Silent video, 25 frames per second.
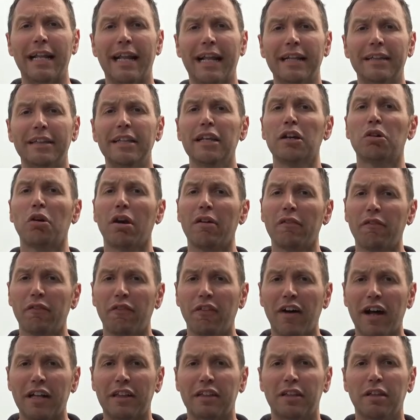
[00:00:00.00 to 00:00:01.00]
all'antico, è
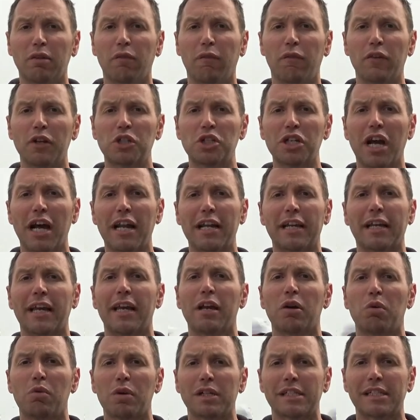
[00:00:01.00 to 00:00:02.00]
infatti ufficiale
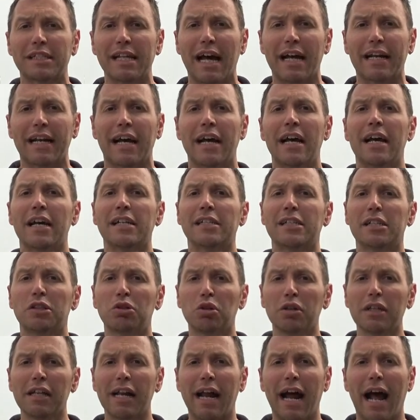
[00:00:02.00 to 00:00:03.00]
che in quest'area si
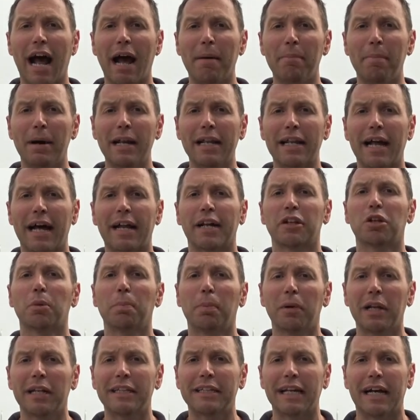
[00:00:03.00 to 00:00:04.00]
tornerà a ballare
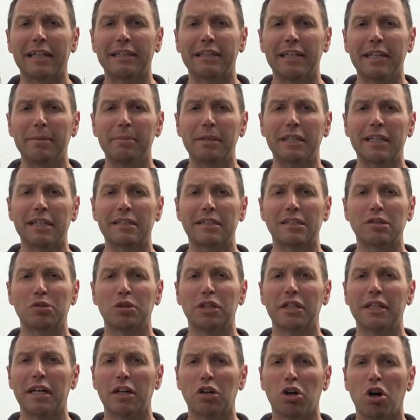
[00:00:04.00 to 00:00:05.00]
dopo le tante
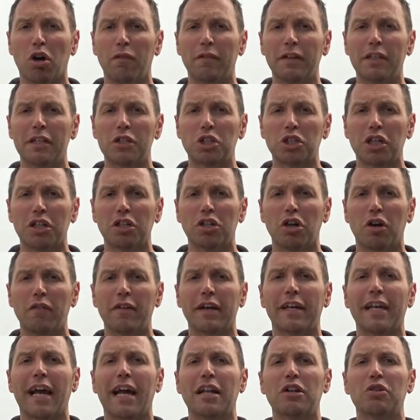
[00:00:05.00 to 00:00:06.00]
limitazioni da
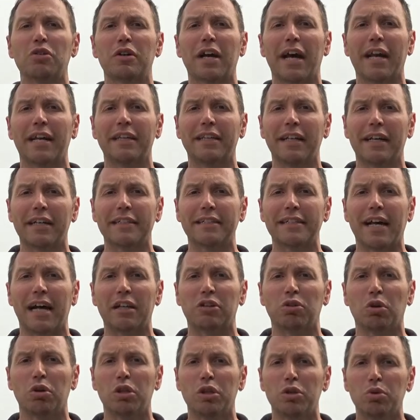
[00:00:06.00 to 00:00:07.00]
Covid-19 che hanno
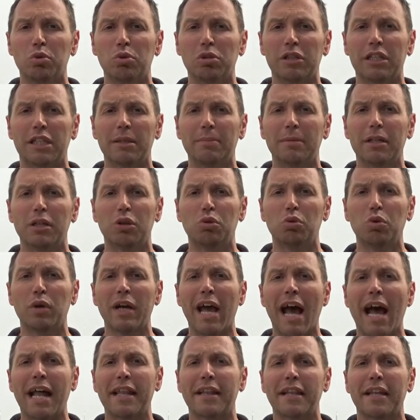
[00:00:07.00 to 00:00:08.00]
caratterizzato gli ultimi
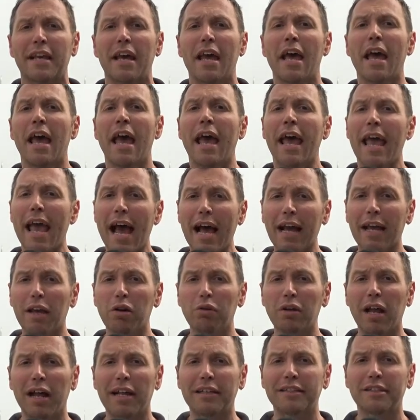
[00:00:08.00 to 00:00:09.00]
due anni. È
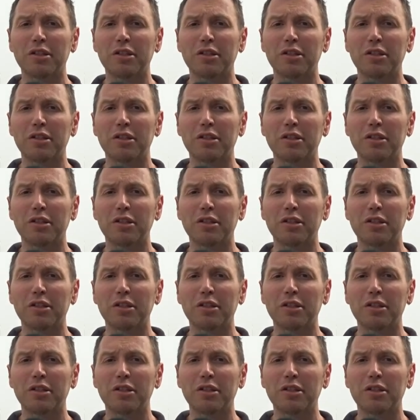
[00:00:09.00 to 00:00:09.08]
anche una